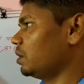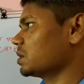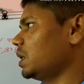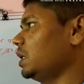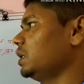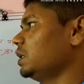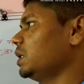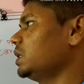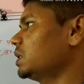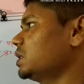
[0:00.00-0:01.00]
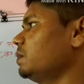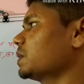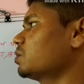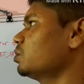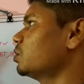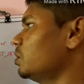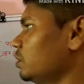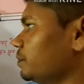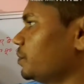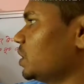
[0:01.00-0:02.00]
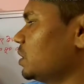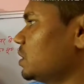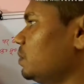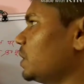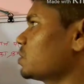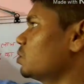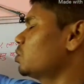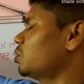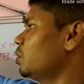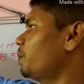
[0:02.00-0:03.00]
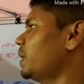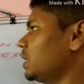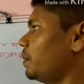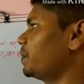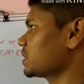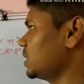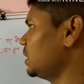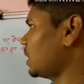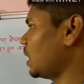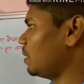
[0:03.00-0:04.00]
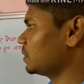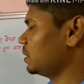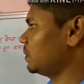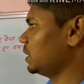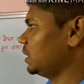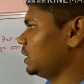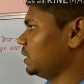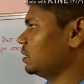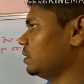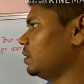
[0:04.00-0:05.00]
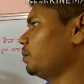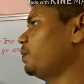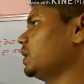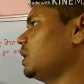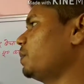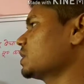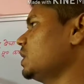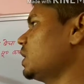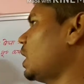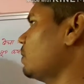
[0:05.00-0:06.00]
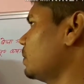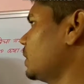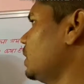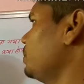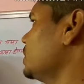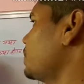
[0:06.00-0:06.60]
लॉस का यदि किसी वस्तु को किसी वस्तु को 15 परसेंट लाभ के बदले 15 परसेंट लाभ के बदले 20